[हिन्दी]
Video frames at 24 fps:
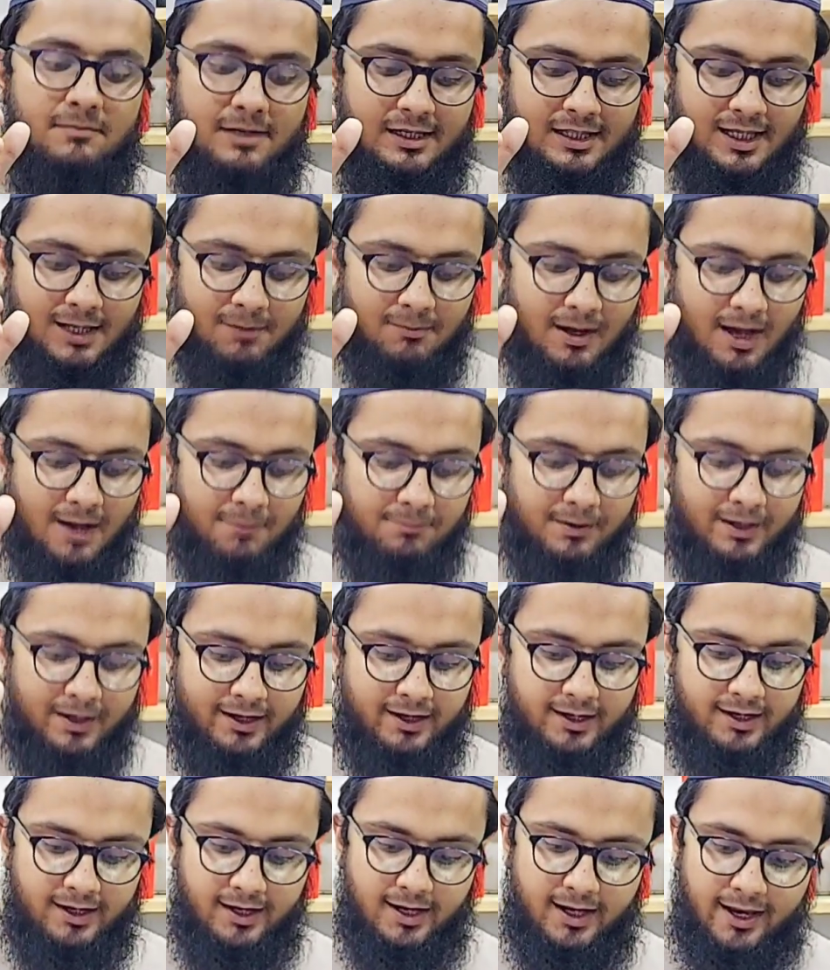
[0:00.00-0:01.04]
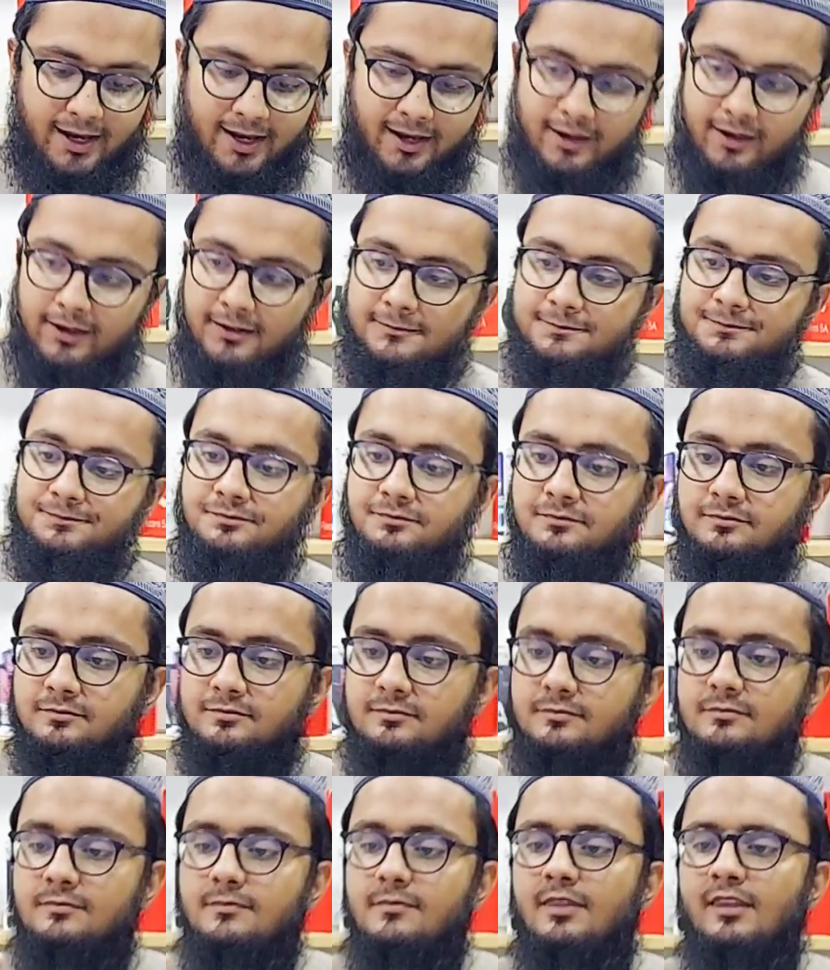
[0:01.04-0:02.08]
मतलब आप अगर ये
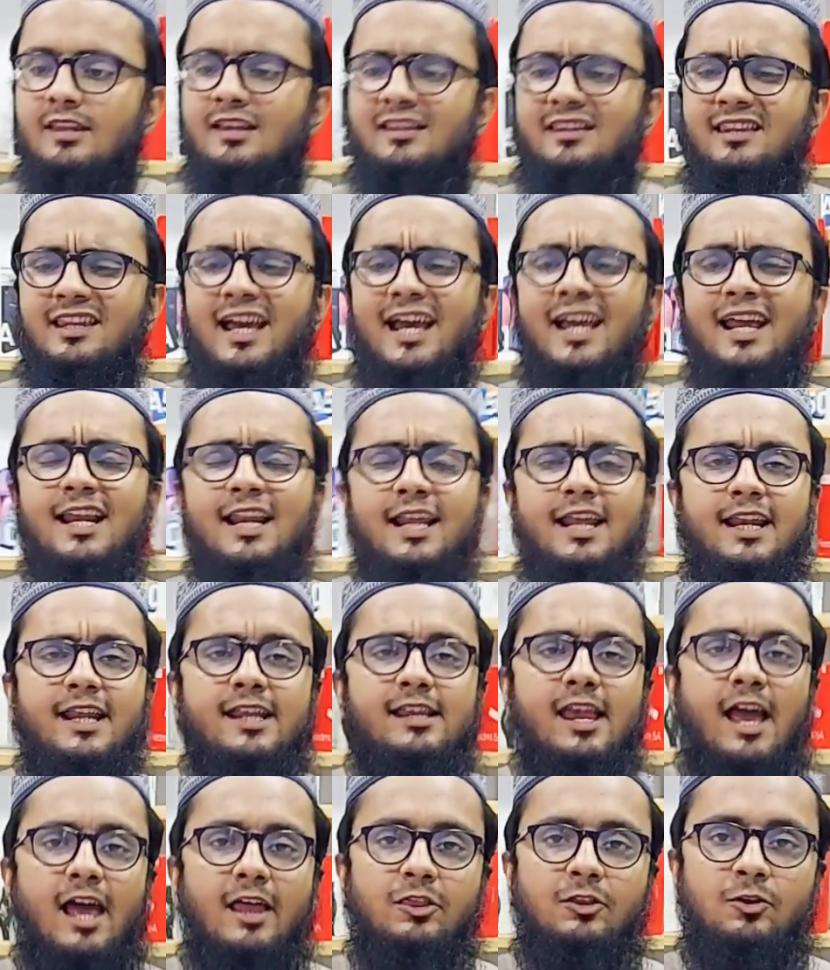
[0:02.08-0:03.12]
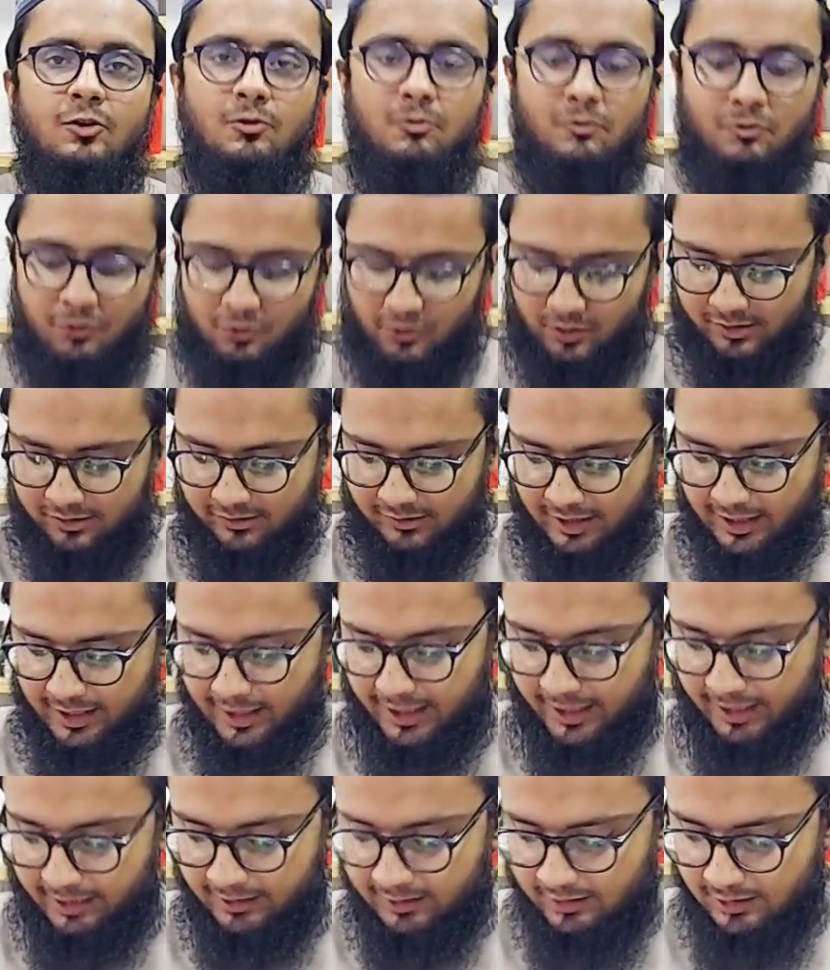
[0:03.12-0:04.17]
नए लेने जाते हो फॉर
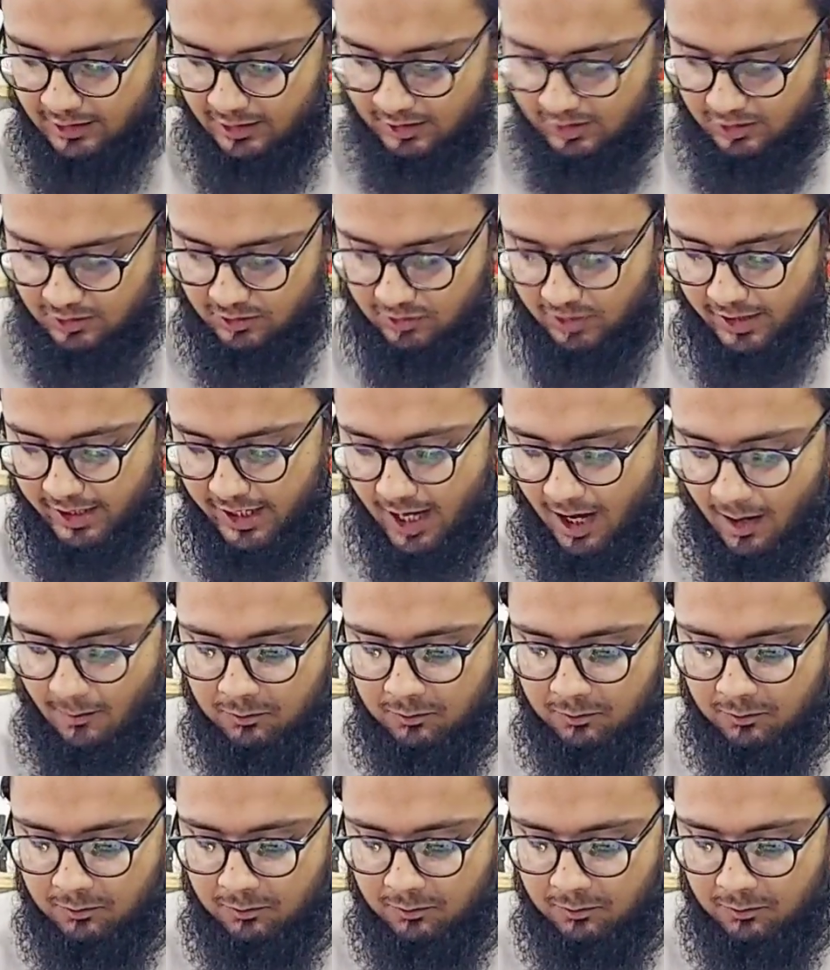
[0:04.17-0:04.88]
सेलिंग तो ये